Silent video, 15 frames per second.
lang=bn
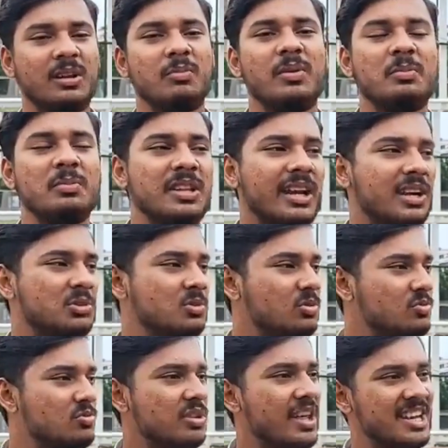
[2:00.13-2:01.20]
মিলাদের ফিফটি দেখার
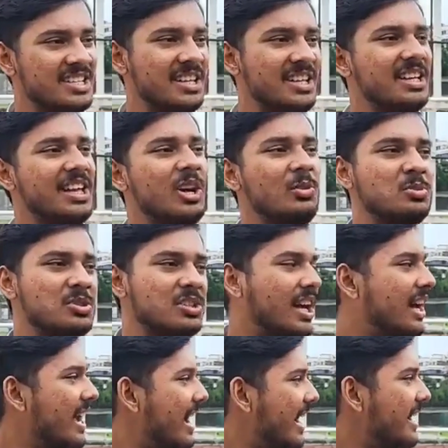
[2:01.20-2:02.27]
জন্য যদি আইসা দেখি
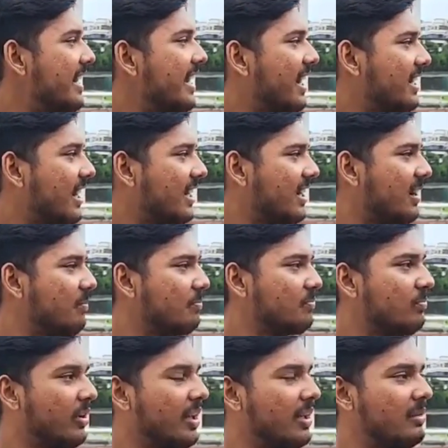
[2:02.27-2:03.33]
অবস্থা টিকিট কাটলাম
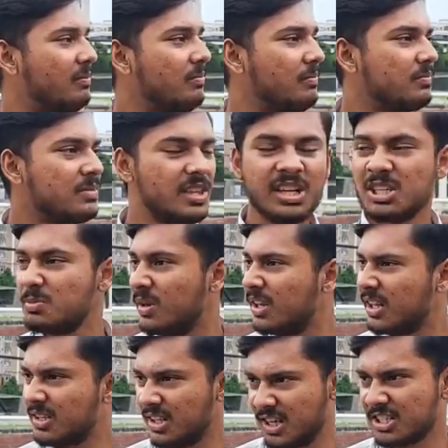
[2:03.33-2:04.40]
মানে তিরিশ
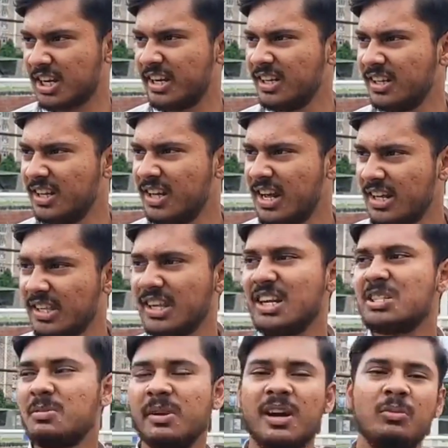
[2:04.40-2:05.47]
মিনিট দেখছি না শাইন
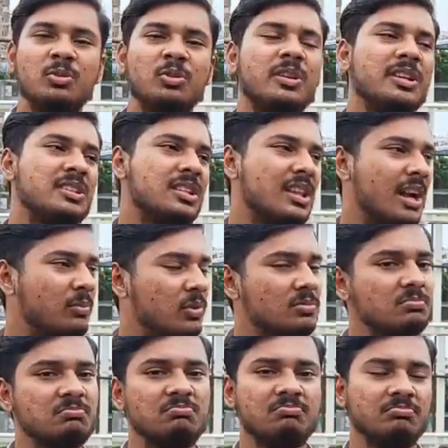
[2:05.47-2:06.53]
তিরিশ মিনিটের মতো দেখছি তারপর
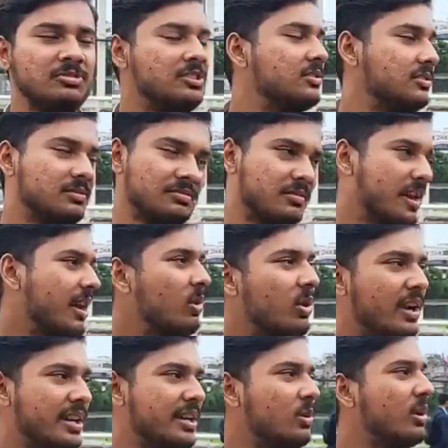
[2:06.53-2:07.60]

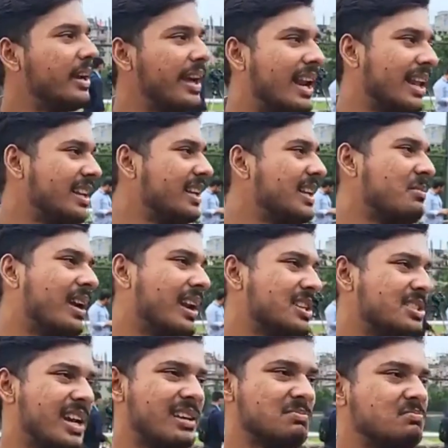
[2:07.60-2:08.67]
এগুলা এগুলা খেলা দেখে
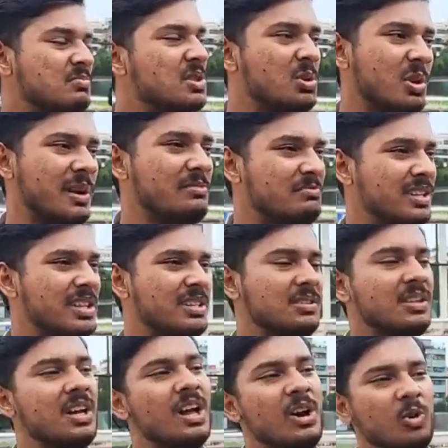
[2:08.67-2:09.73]
বাংলাদেশ আর ভিতরে মানে
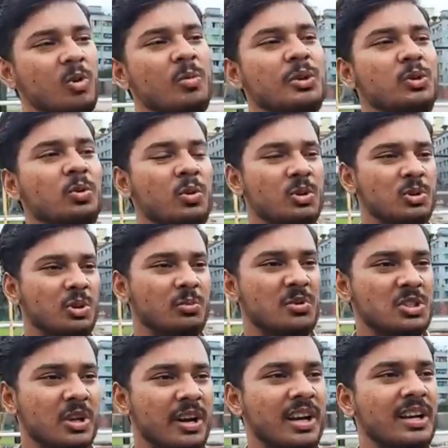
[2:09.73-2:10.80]
খুবই দুঃখজনক
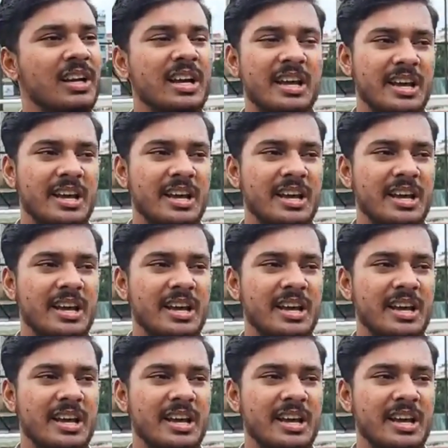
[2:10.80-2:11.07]
বিষয়টা